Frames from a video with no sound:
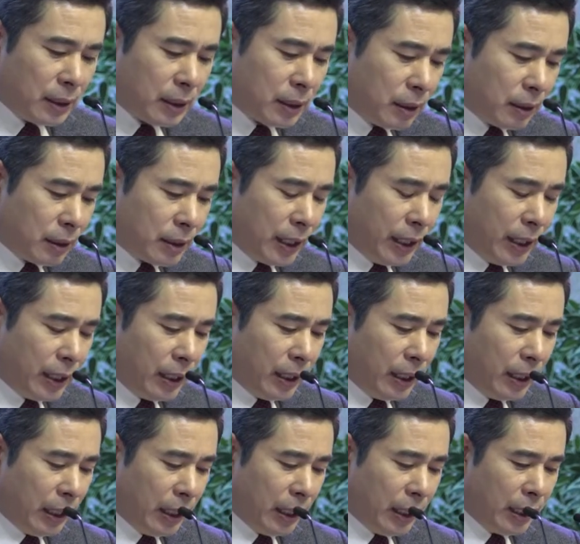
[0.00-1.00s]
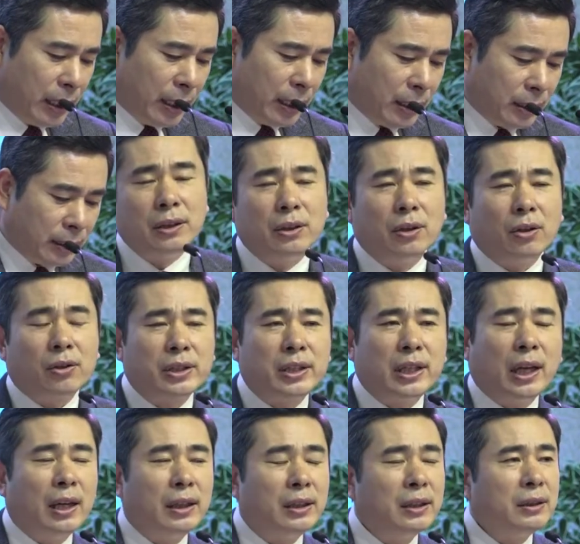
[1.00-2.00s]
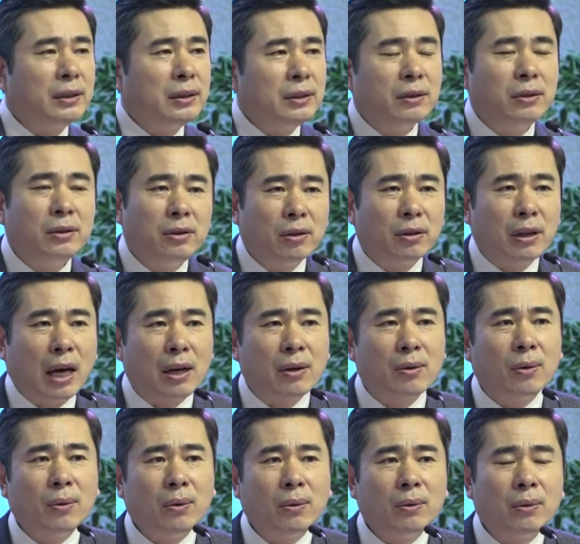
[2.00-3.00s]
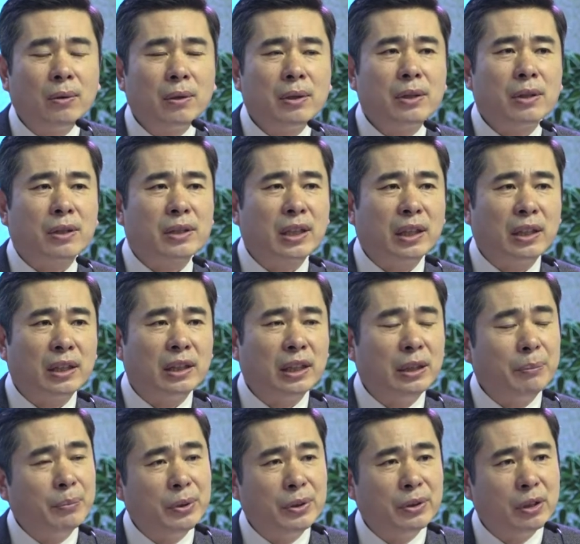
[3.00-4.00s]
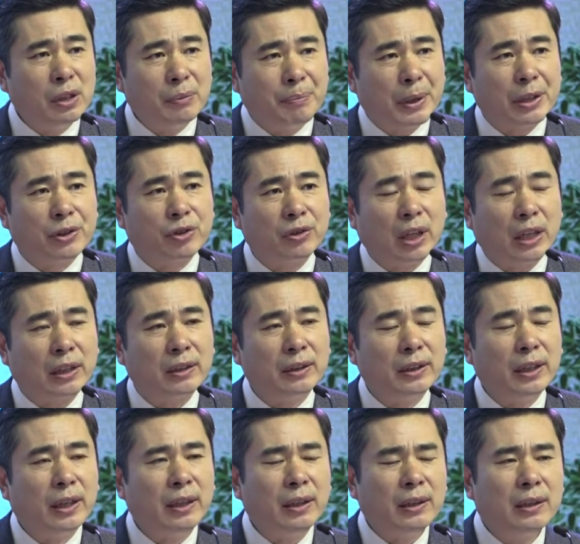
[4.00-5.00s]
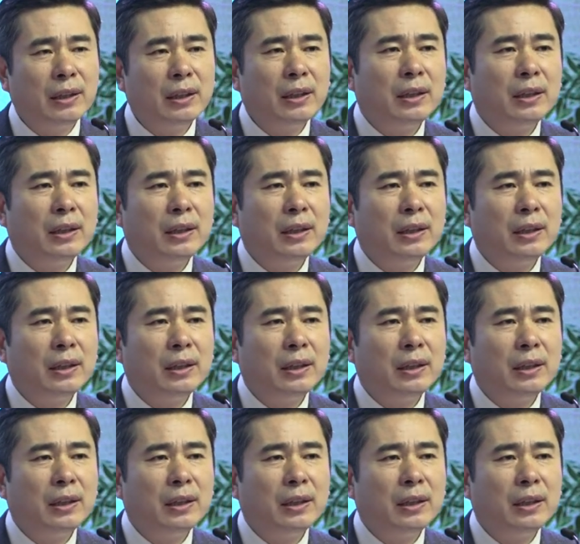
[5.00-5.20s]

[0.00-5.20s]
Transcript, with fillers: 그렇게 예, 역사는 흘러가고 역사는 인물들을 배출하는데